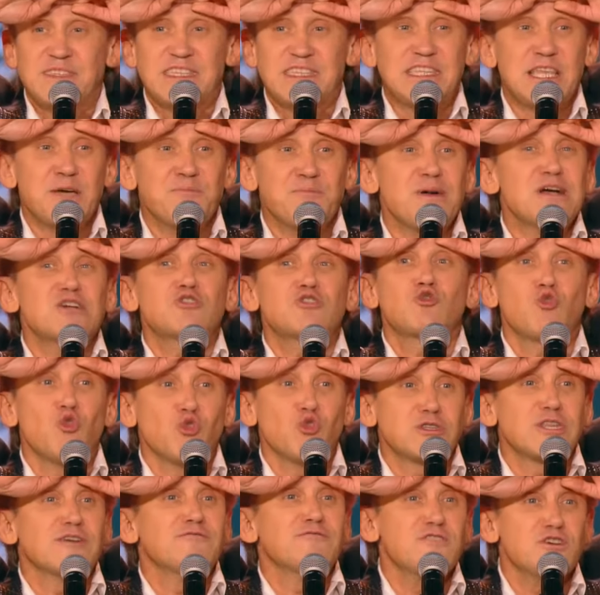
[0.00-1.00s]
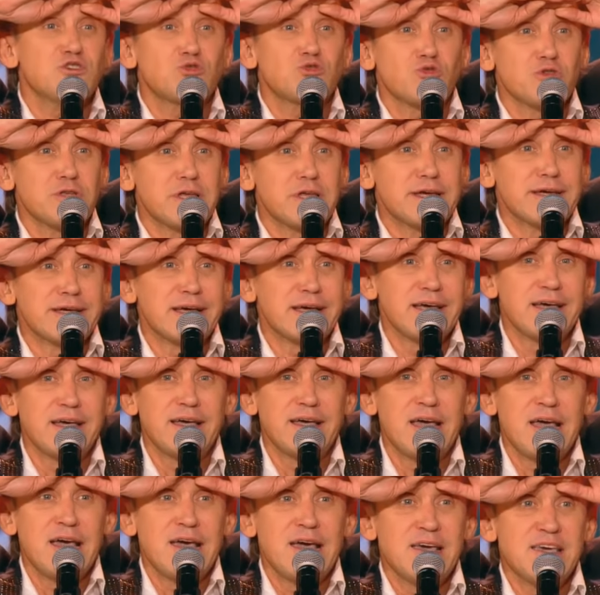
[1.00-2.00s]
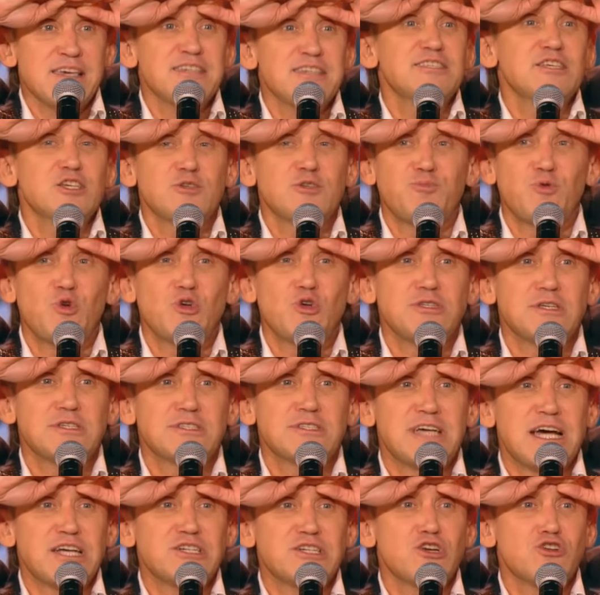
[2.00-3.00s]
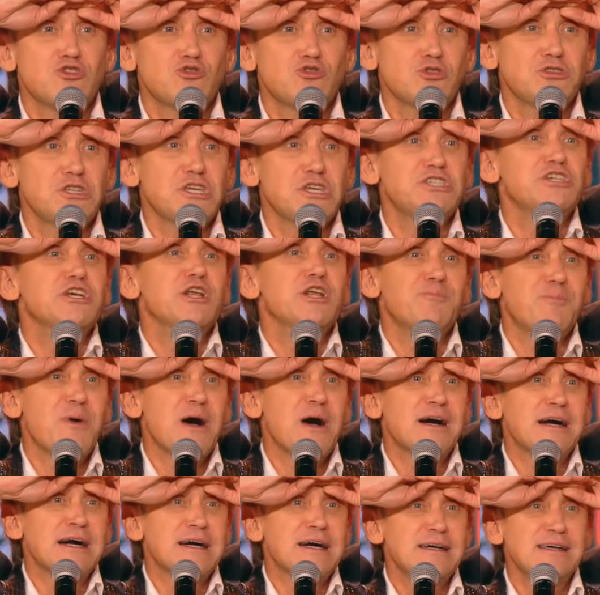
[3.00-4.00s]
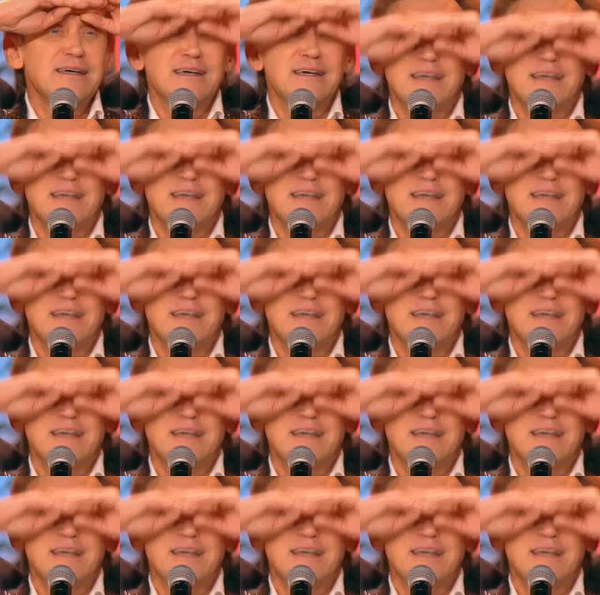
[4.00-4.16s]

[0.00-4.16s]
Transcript: Ты башку-то высуни. Если спросят, скажешь, что ты черепаха.